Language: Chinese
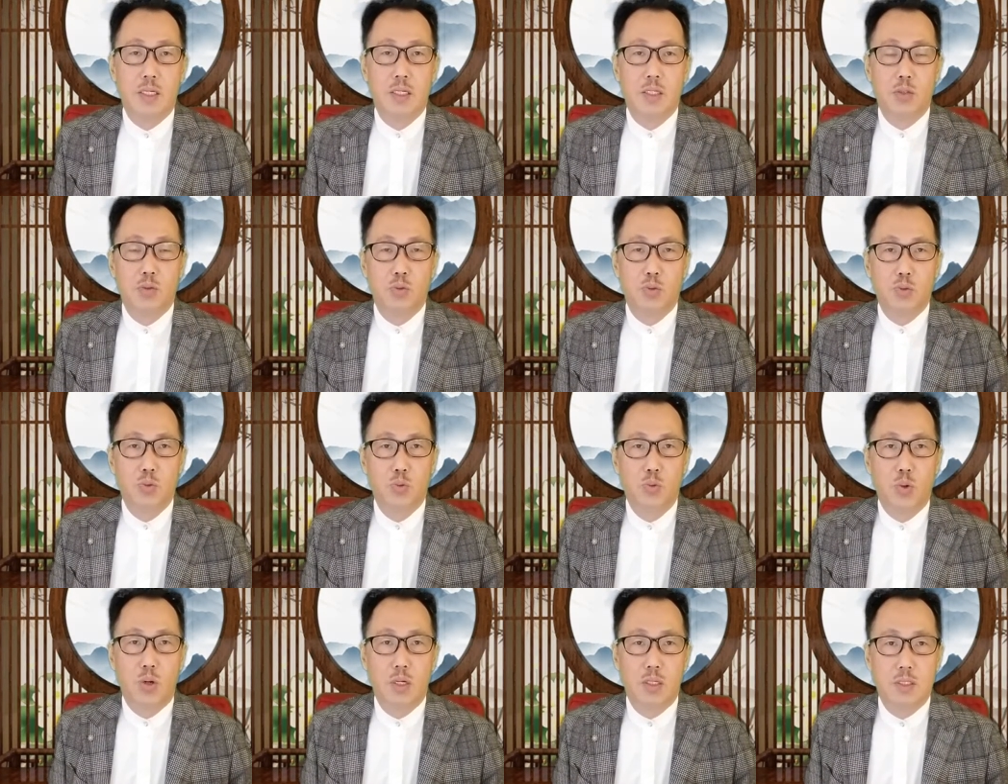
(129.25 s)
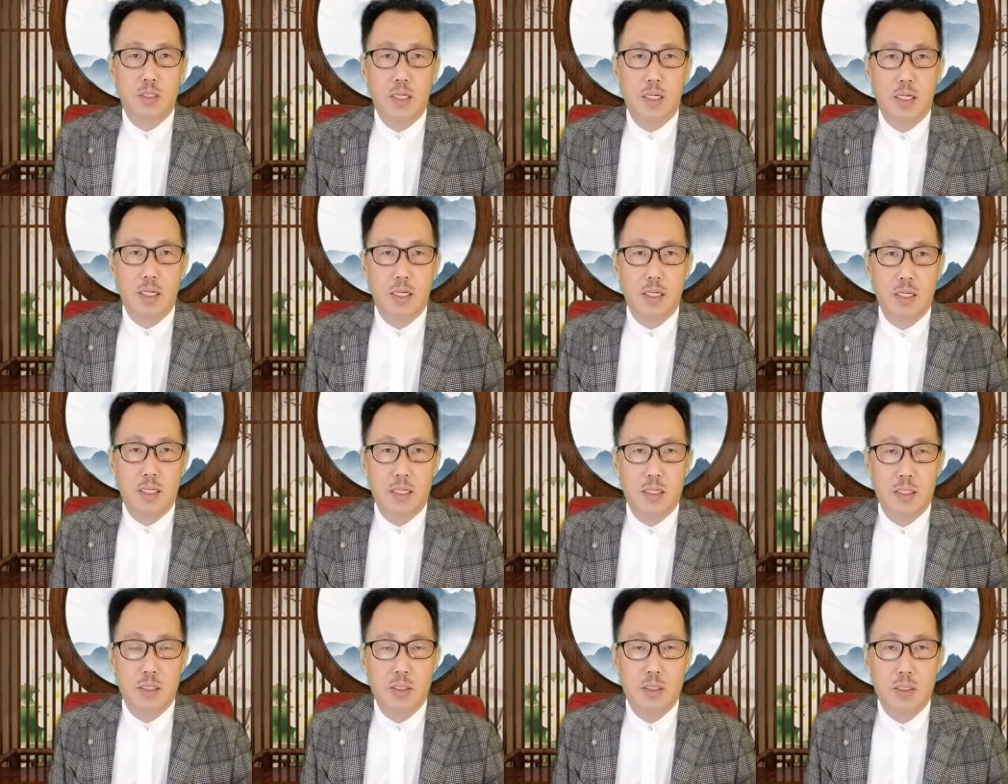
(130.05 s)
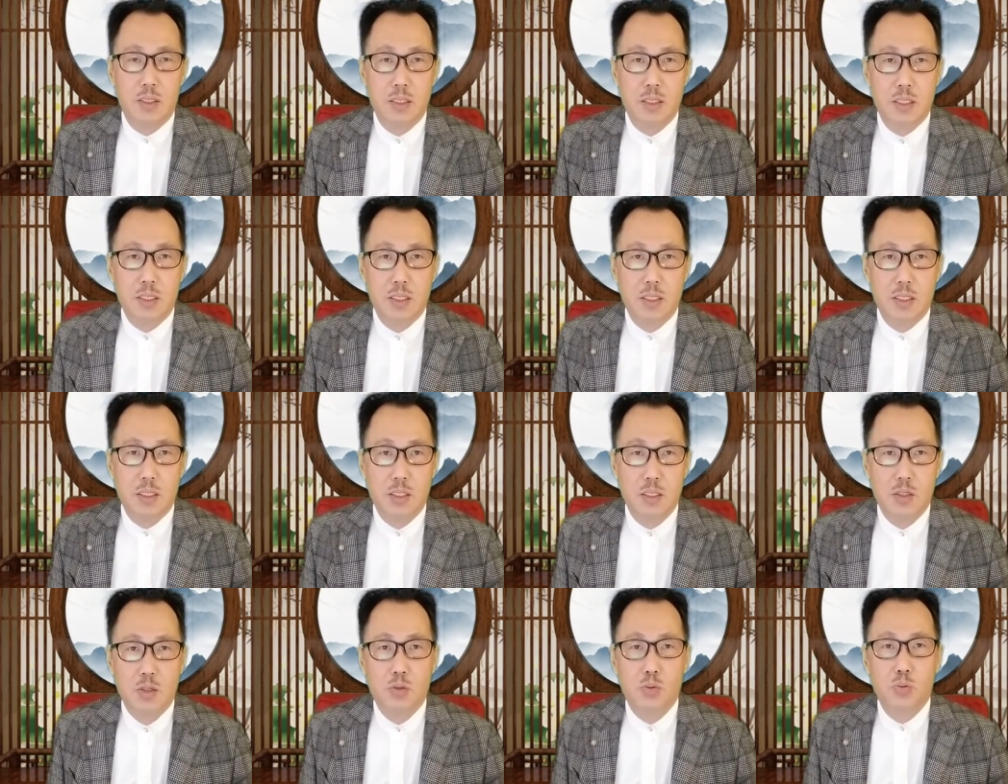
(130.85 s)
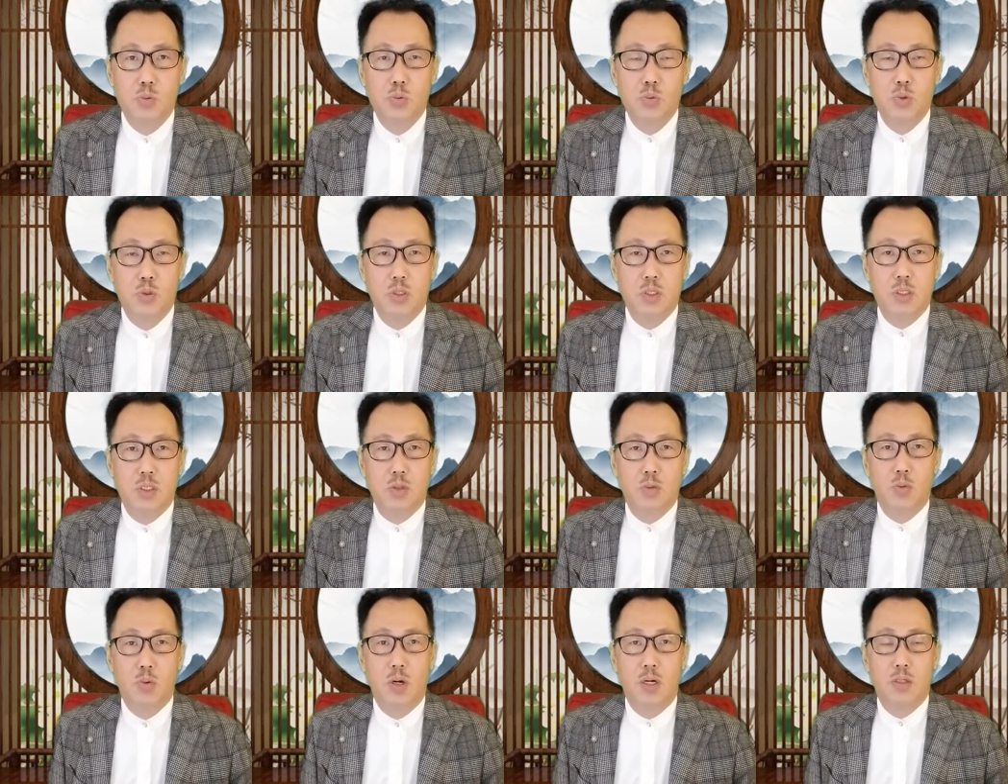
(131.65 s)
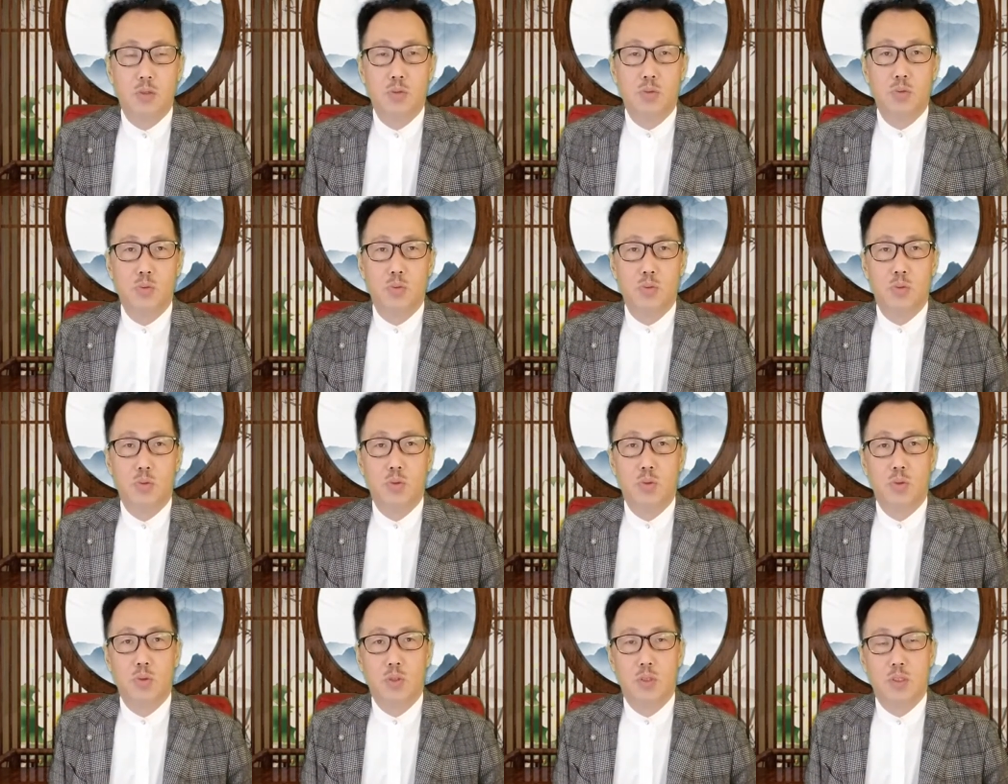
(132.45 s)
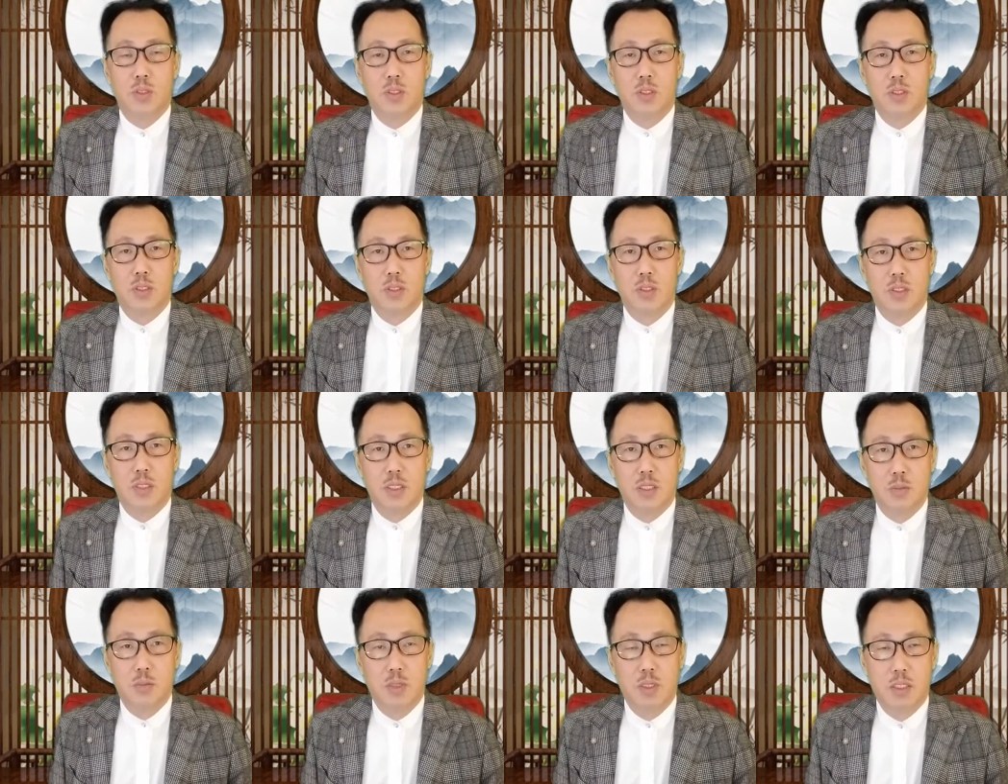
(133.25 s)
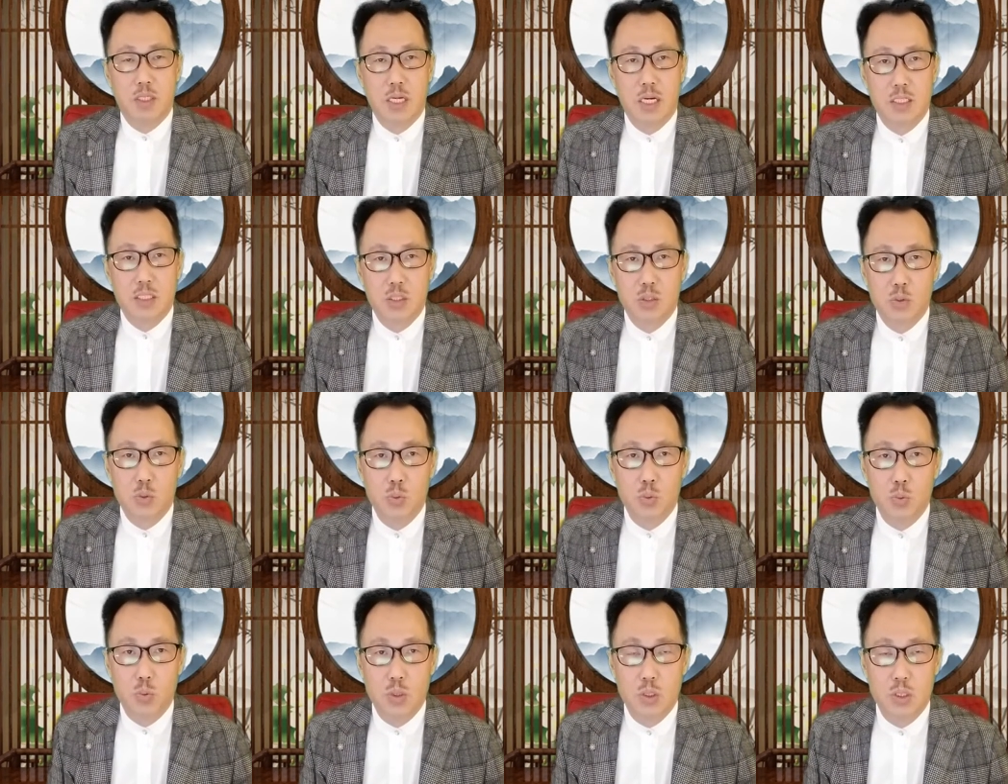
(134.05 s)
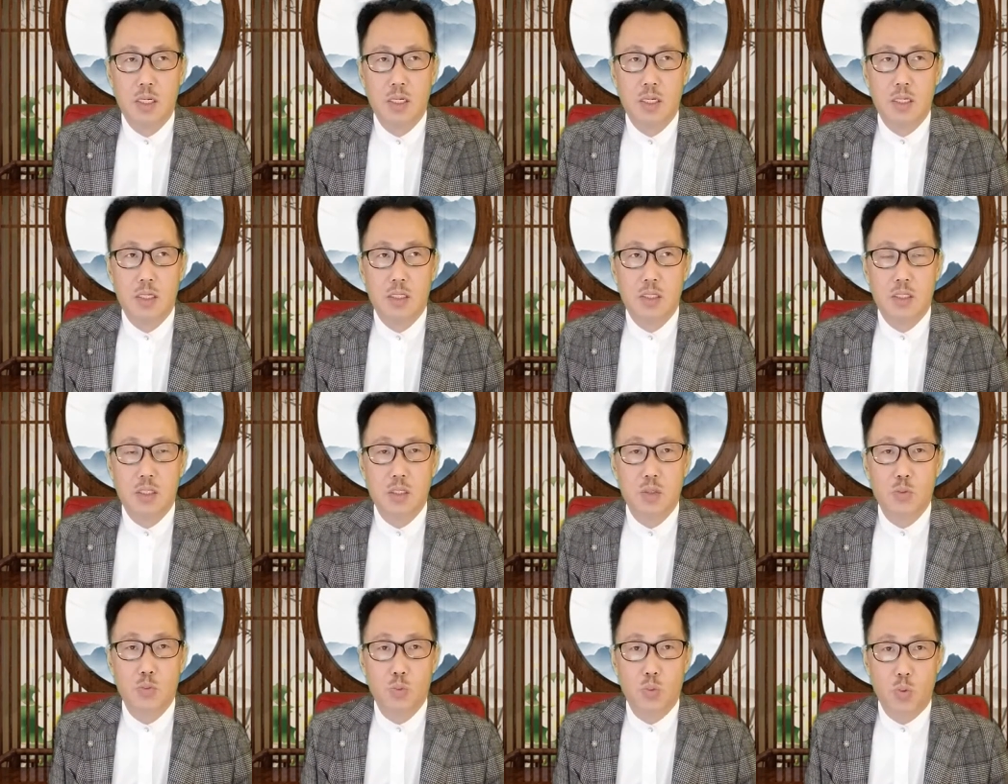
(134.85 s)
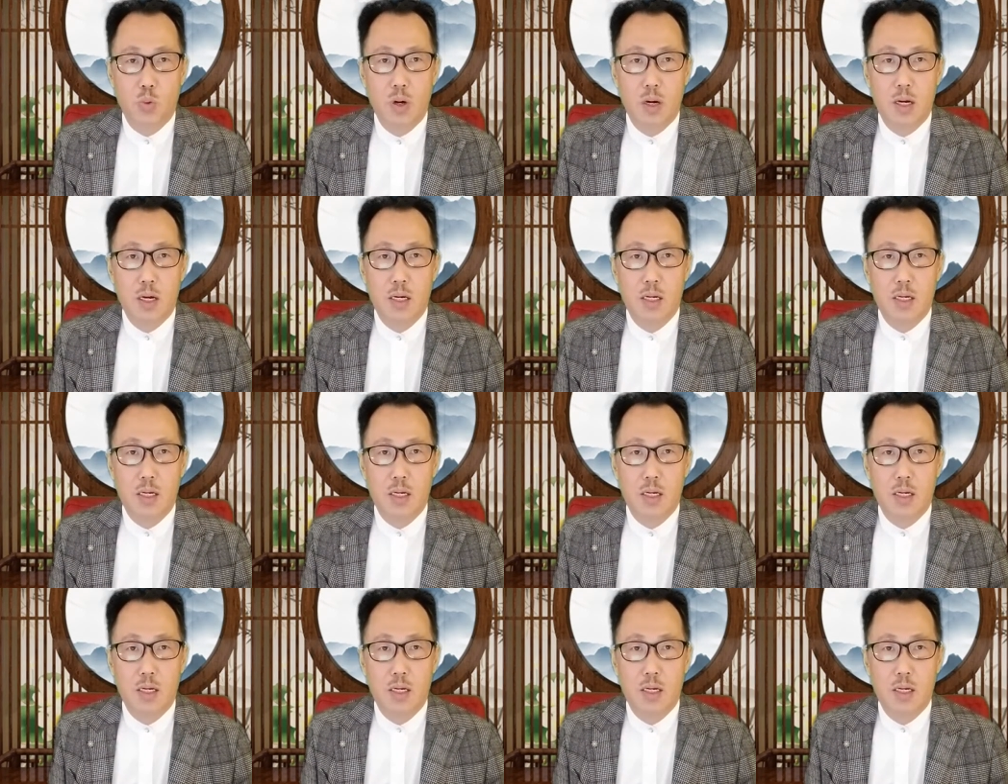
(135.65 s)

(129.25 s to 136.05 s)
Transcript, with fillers: 虚卦在朱熹卦序里面，它是属于第5卦。